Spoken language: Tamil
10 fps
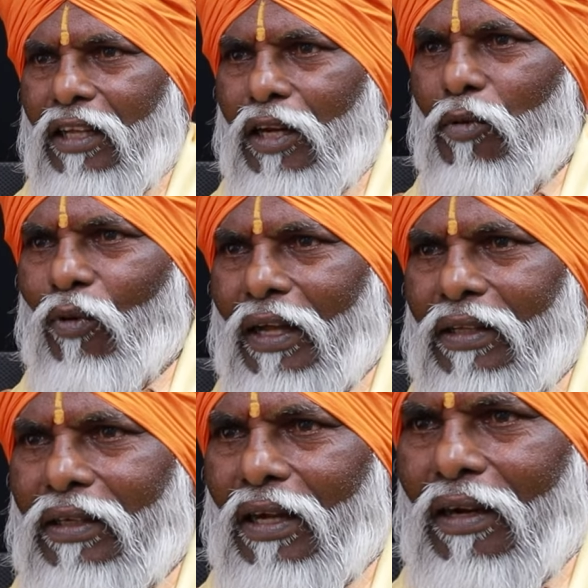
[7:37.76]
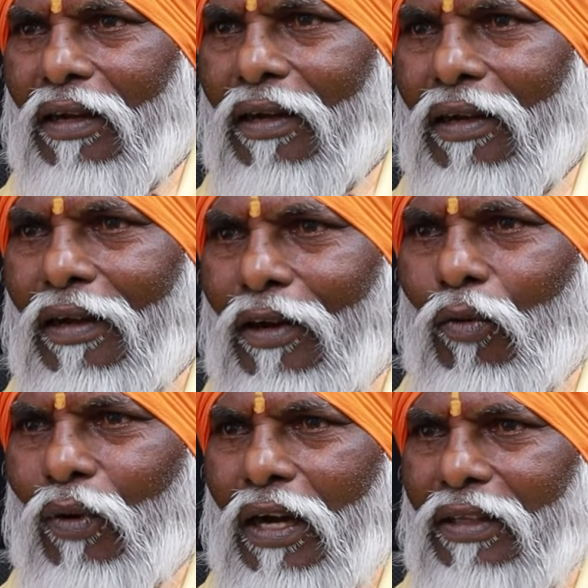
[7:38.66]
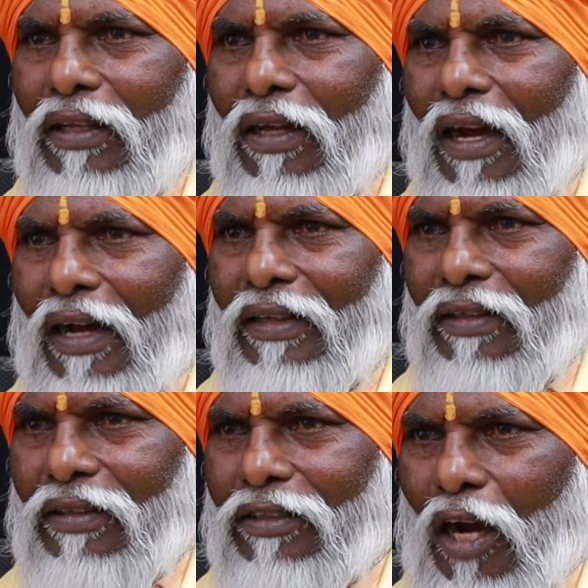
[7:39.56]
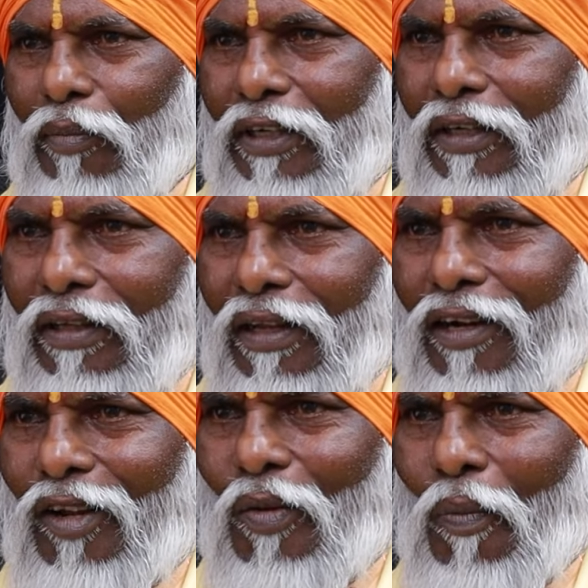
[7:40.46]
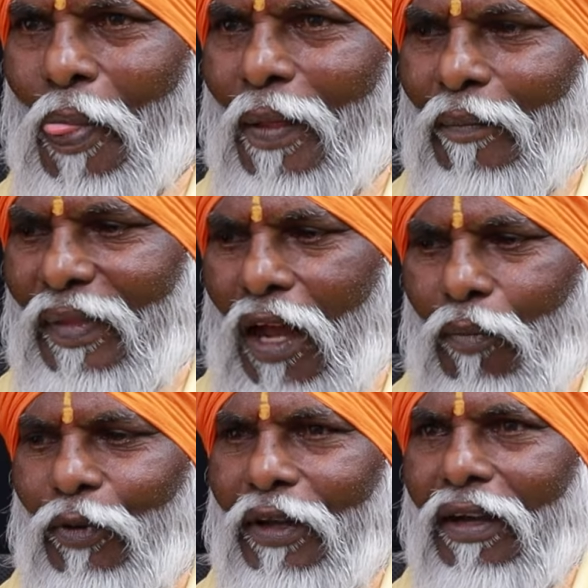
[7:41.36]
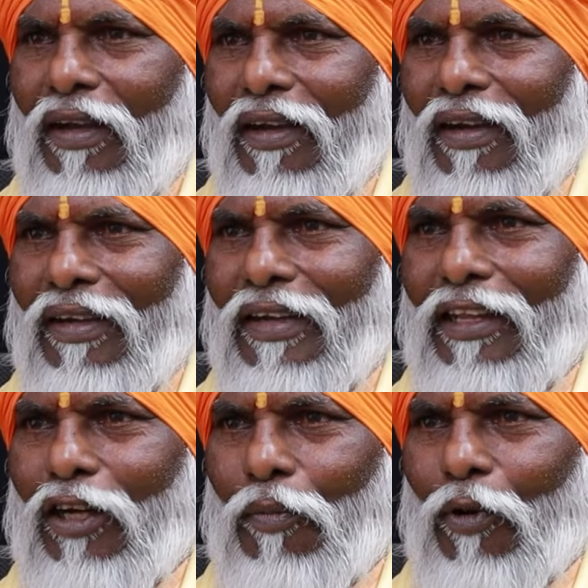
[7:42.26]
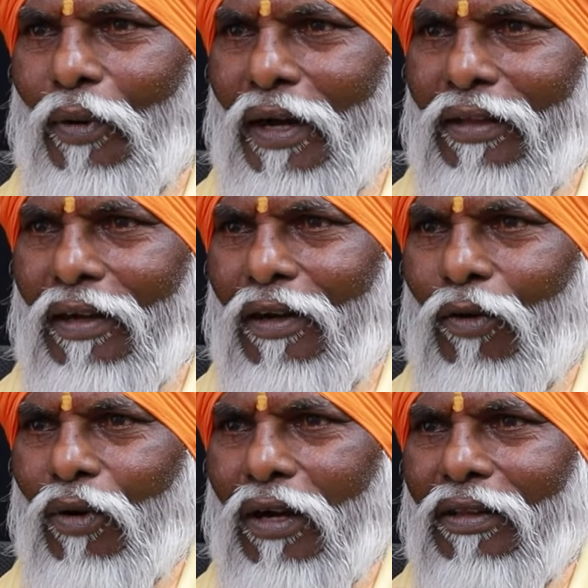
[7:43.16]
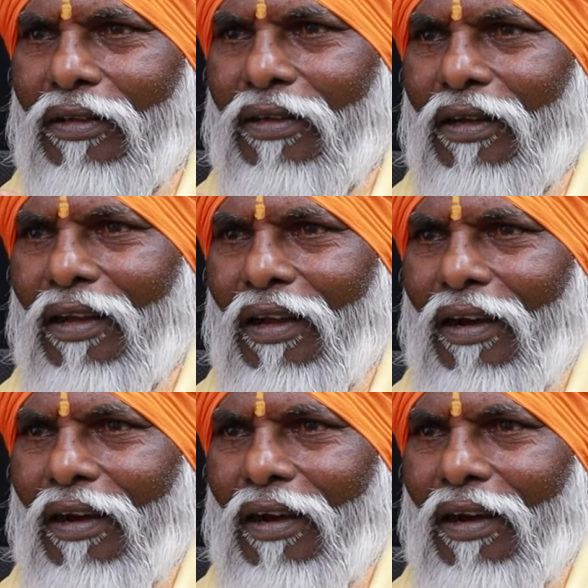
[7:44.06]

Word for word: திரும்பி உட்காந்துக்கிட்டார் உட்காந்து அதை எடுத்து சாப்பிட்டுக்கிட்டு இருந்தார் நான் போய் எதுக்க போய் உட்காந்தேன் உட்காந்துட்டு